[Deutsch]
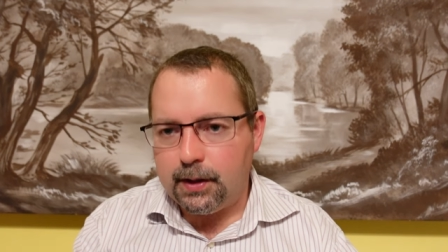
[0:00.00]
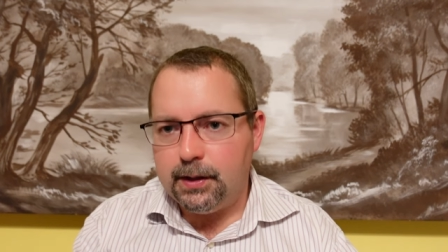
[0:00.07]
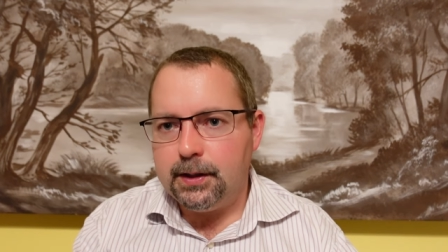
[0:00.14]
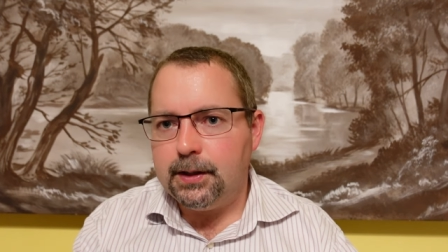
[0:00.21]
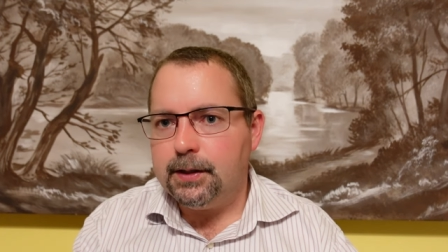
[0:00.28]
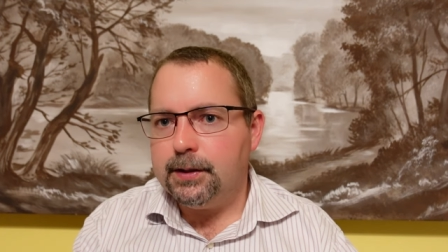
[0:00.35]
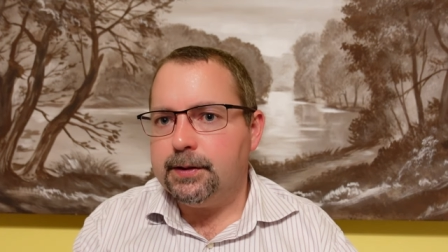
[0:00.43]

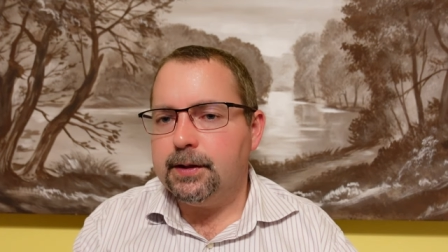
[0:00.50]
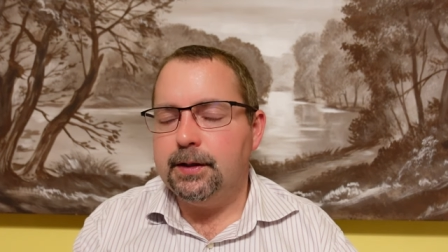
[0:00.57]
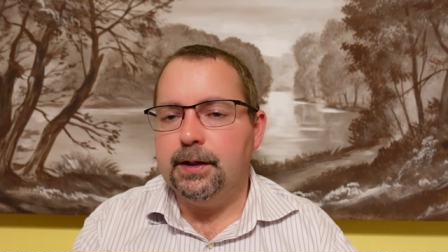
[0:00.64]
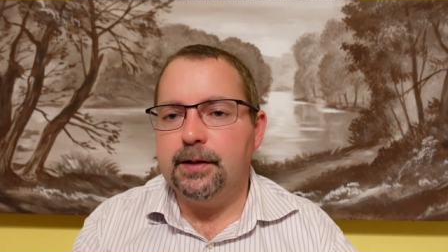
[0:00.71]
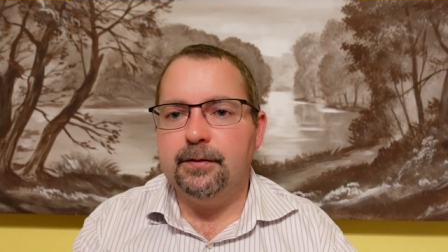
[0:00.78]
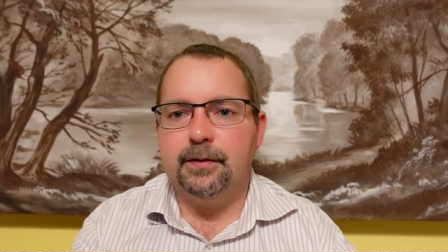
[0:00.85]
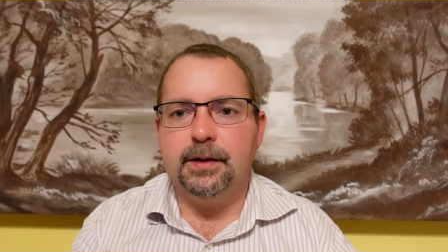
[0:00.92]
Äh, in den
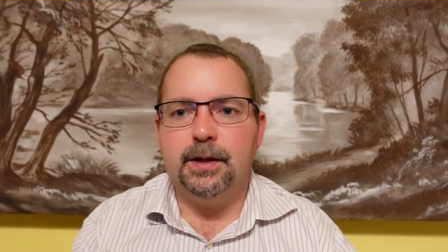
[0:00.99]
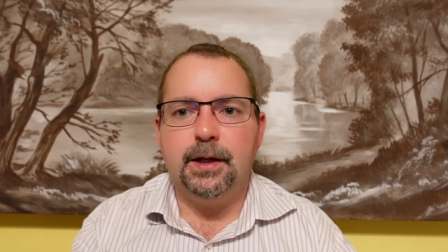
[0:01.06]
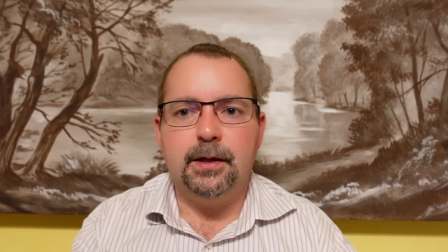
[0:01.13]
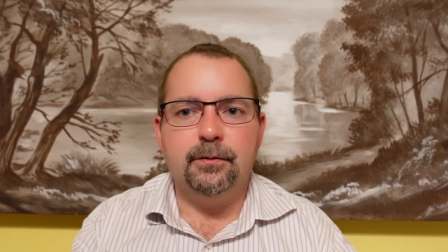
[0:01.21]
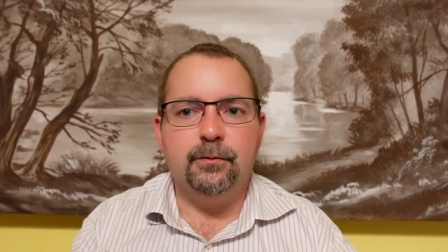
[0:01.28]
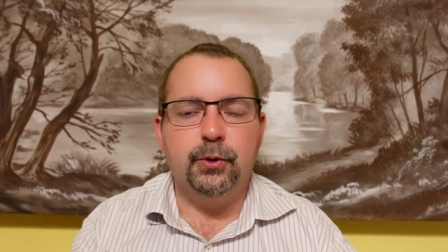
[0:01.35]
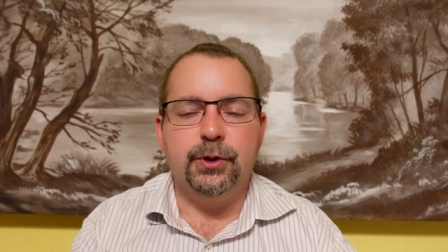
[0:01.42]
letzten
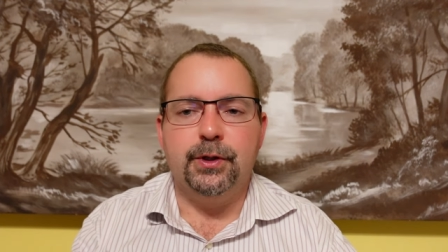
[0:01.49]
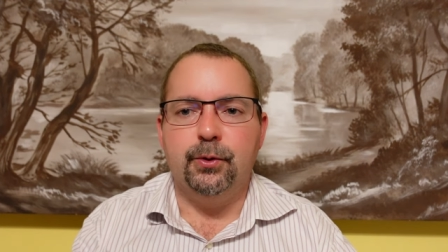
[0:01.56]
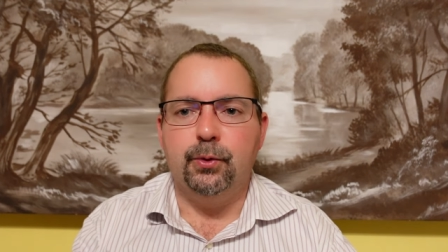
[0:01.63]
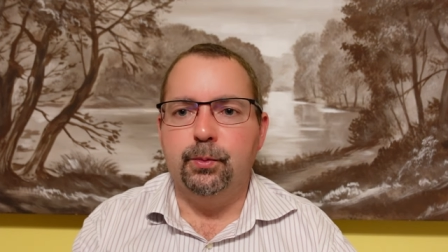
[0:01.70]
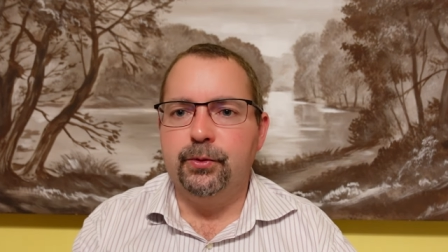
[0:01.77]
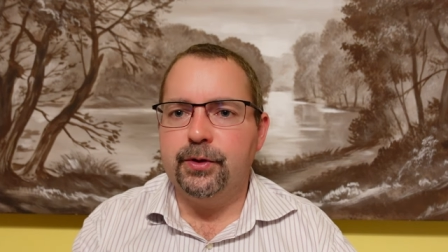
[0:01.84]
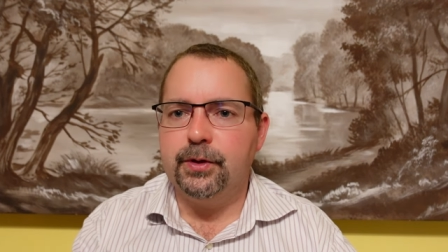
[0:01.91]
Jahren wurde der
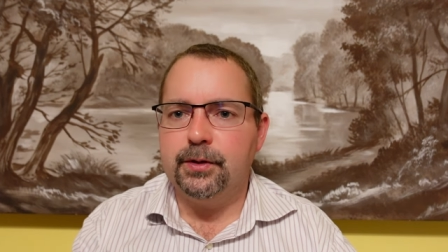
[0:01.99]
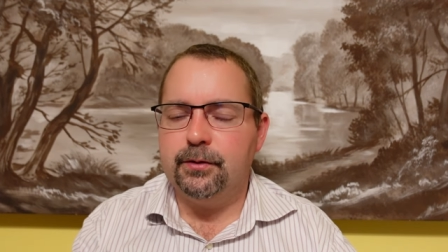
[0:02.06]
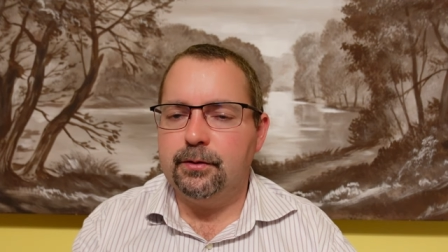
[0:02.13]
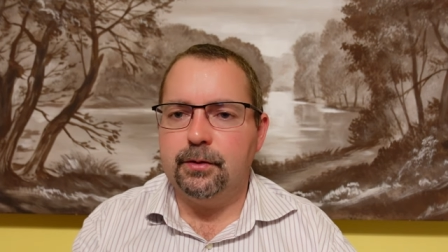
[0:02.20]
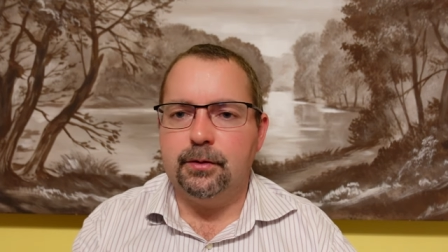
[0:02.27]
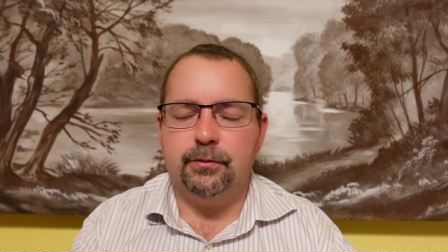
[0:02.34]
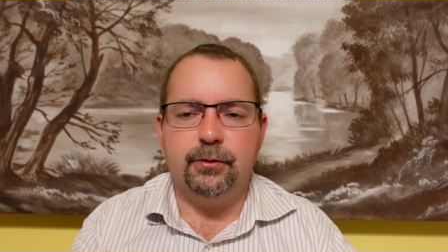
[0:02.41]

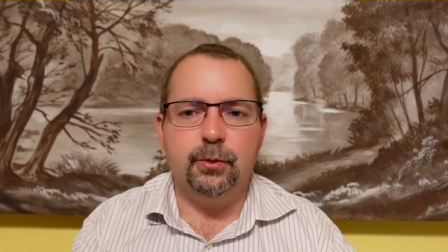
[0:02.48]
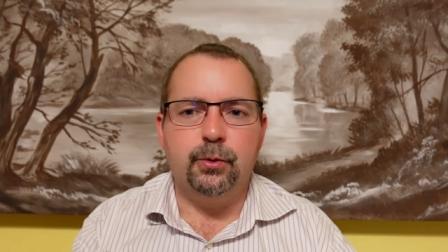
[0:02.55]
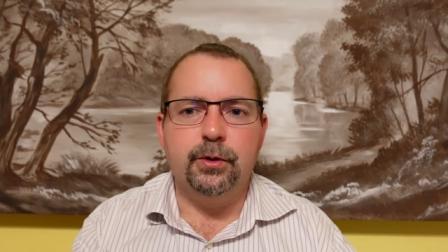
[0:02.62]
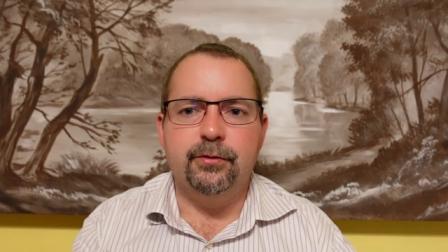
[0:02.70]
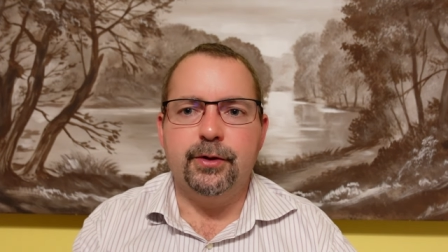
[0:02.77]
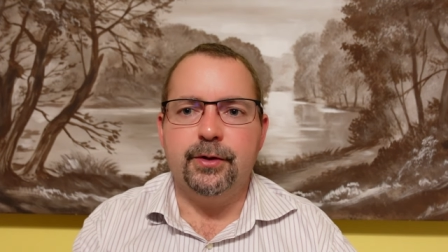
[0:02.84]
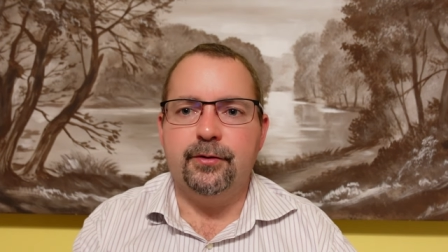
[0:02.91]
Umsatz von
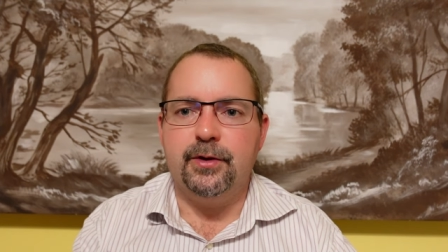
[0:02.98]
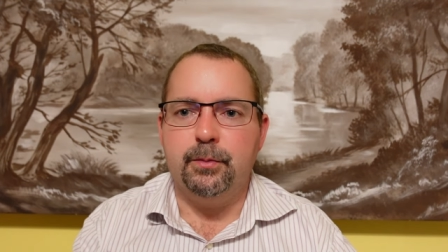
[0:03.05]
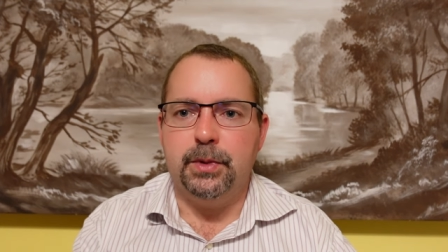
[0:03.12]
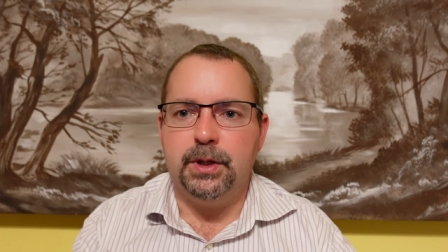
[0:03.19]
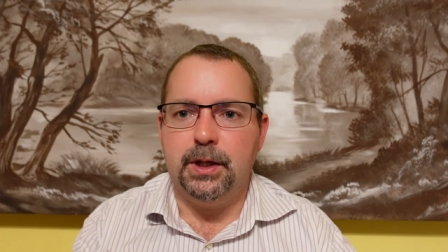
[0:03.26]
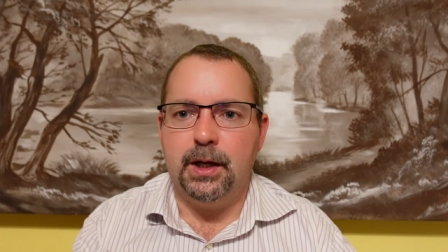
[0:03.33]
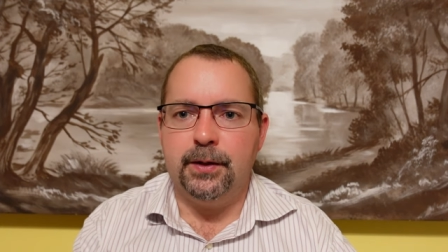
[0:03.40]
ungefähr 10
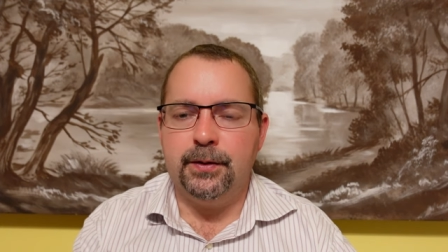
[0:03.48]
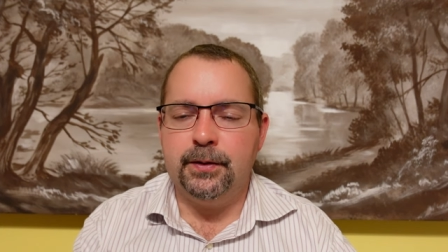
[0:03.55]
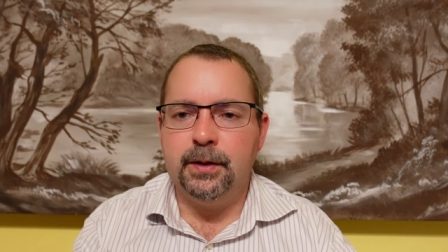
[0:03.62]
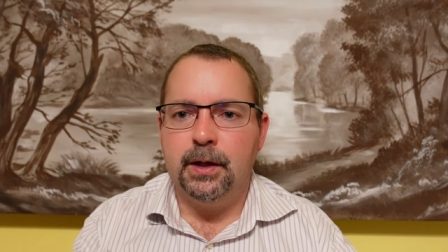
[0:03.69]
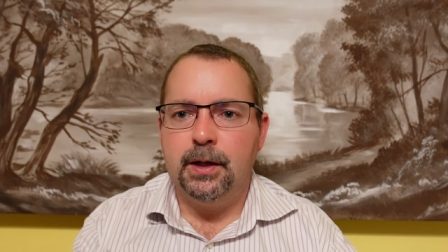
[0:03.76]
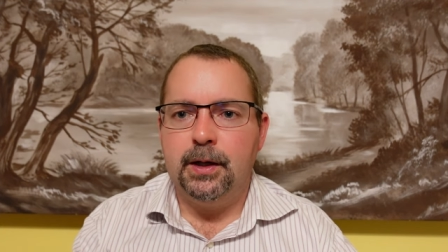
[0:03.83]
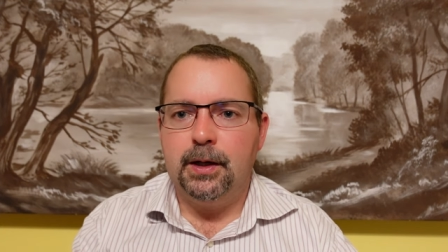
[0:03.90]

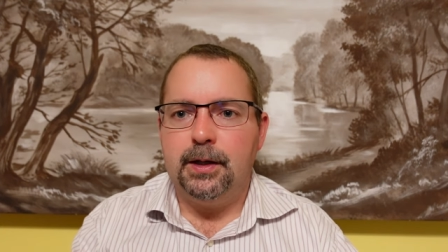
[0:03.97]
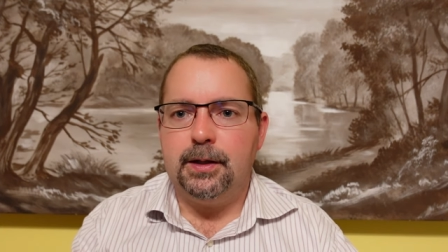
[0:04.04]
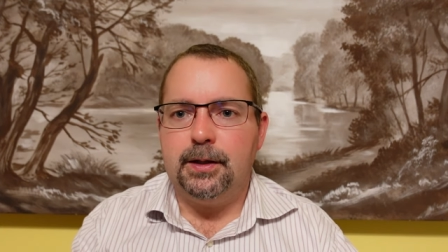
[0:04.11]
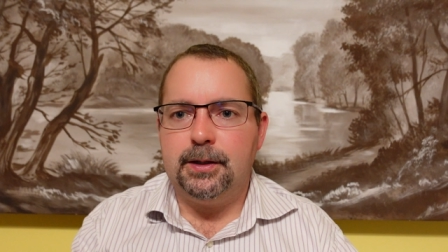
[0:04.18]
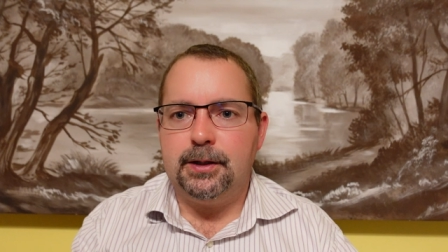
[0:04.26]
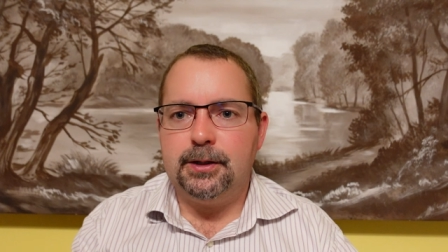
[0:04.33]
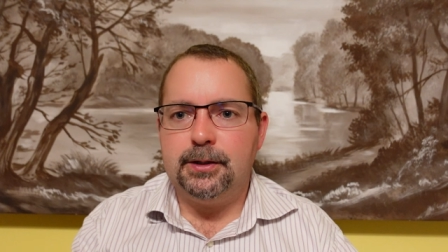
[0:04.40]
Milliarden
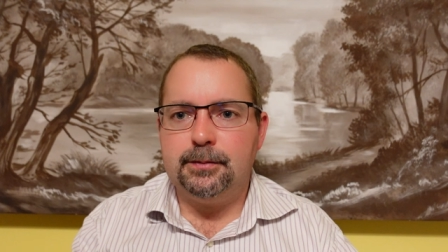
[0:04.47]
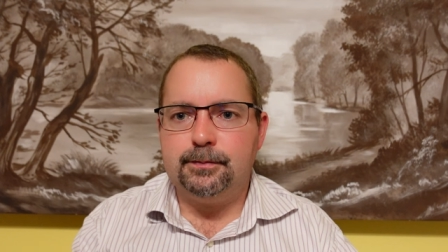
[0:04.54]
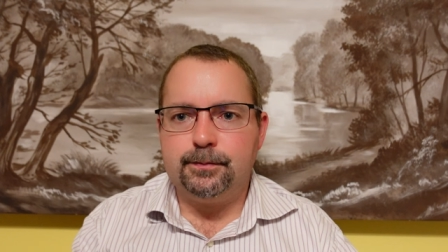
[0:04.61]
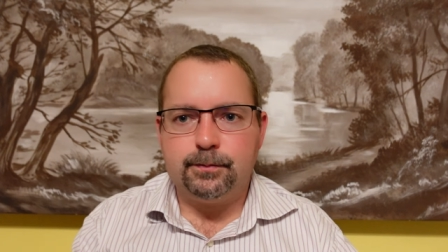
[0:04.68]
äh,